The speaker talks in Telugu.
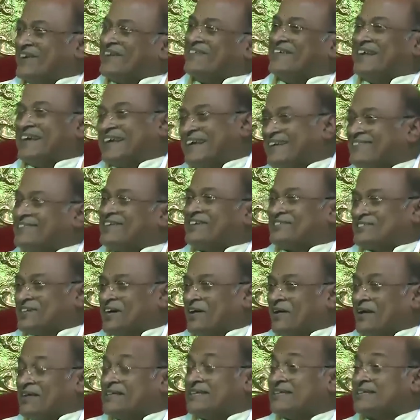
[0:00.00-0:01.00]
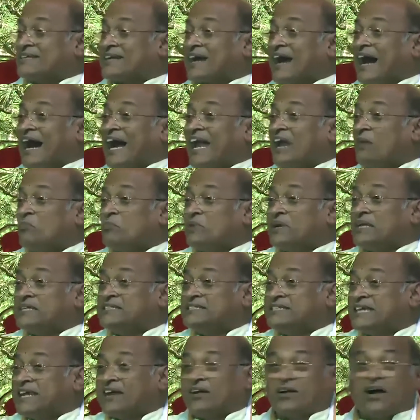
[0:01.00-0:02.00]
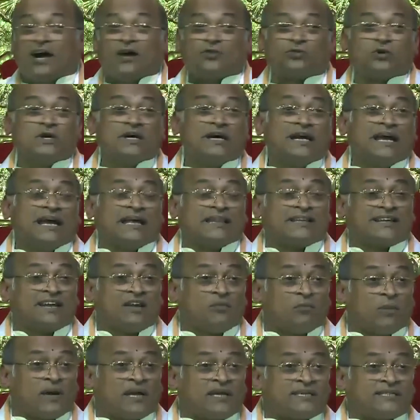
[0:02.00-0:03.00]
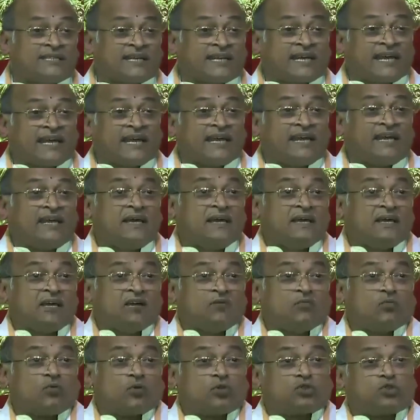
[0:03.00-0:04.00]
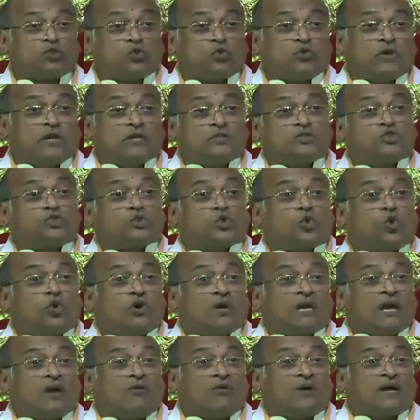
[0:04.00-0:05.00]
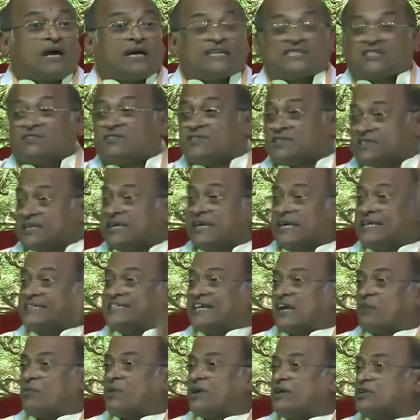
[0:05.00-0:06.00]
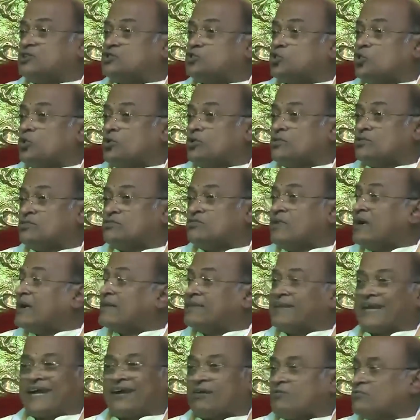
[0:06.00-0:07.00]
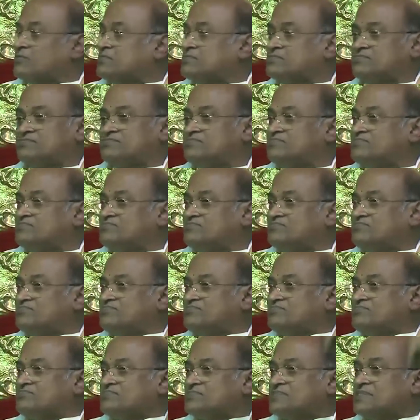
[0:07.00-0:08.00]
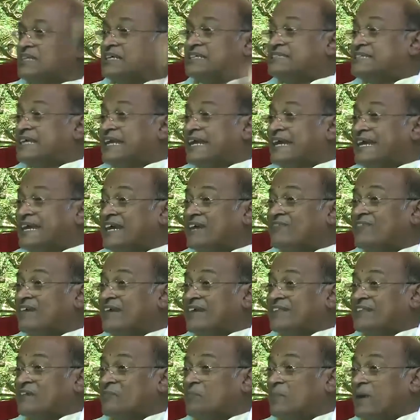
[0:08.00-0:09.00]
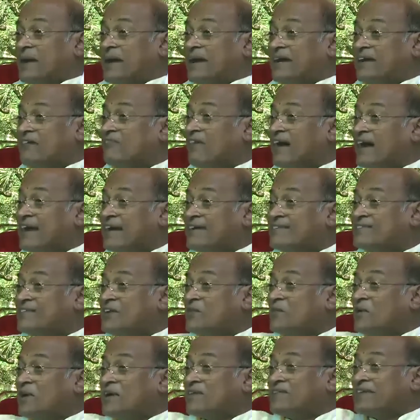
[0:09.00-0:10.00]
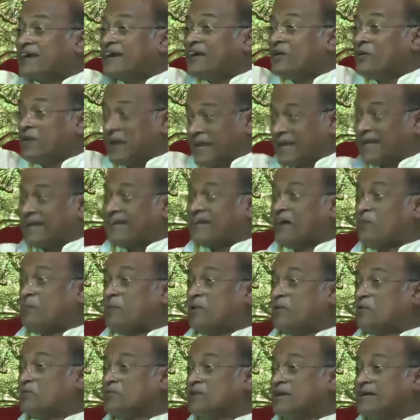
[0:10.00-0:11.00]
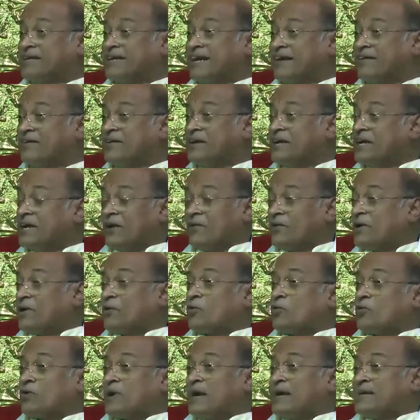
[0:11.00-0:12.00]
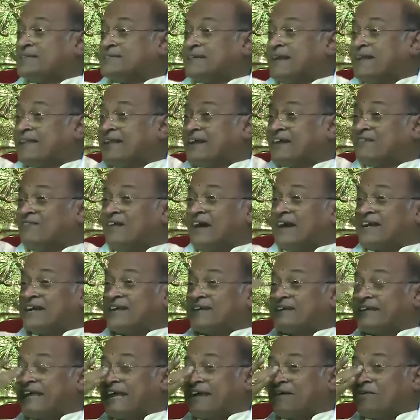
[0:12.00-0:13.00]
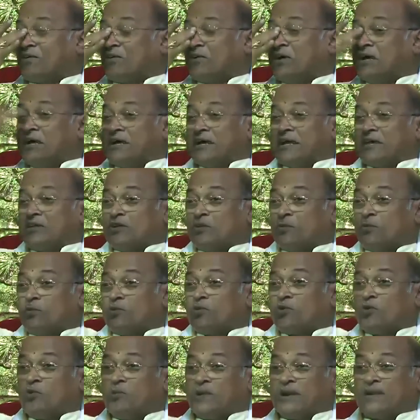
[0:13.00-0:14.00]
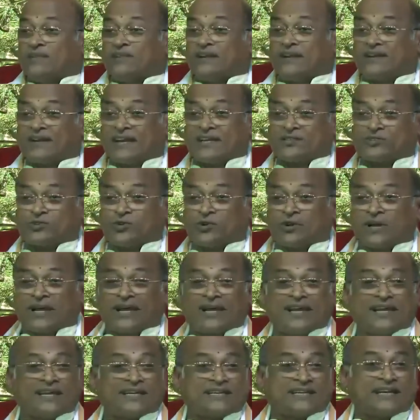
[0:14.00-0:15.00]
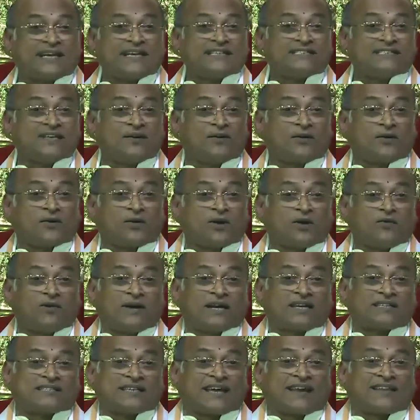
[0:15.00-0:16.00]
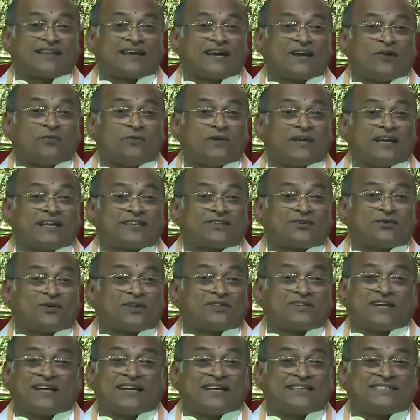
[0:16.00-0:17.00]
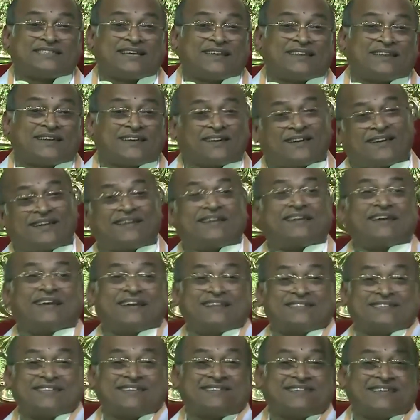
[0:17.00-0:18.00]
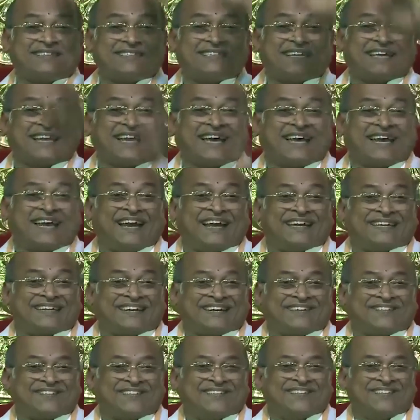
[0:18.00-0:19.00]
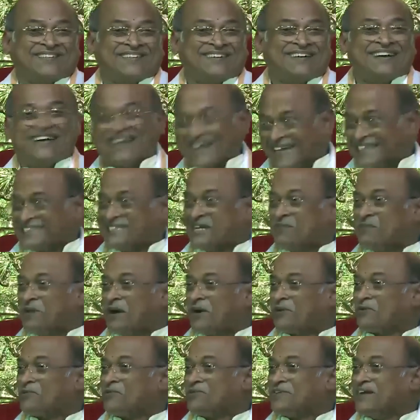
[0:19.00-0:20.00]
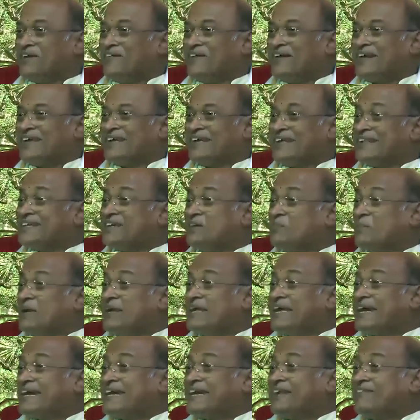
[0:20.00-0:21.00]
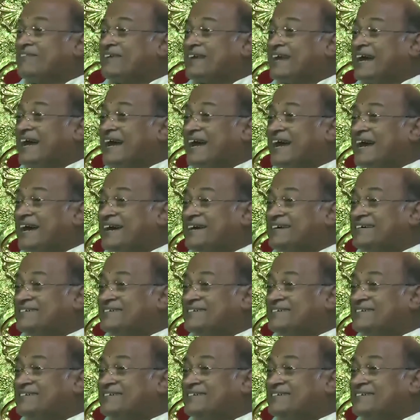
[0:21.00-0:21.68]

మనం ఎక్కితే చాలు అంచేత కాలం నిచ్చెన కాదు ఎందుకంటే మనిషికి మృత్యువు ఎంచుకోని అవకాశం ఇస్తే ఈ జన్మకు ఎంచుకోడు వాడు దిగడం ఎక్కిన వాడిని దింపాలంటే వాడంతా వాడు దిగడు నాకు ఇంకా పని ఉందంటాడు ఎవరన్నా కుర్రాన్ని సరదాగా వాటర్ ట్యాంకులో ఏదో పురుగు పడిందింటారా చూడరాని ఎక్కించామనుకోండి వాడికి సరదాగా ఉండి ఈత కొడతాడు నిచ్చెన దగ్గర నిచ్చెన తీసే నాన్న అంటాడు కాసేపు ఆడుకుందామని ఎందుకంటే మళ్ళీ ఎక్కిన వరగా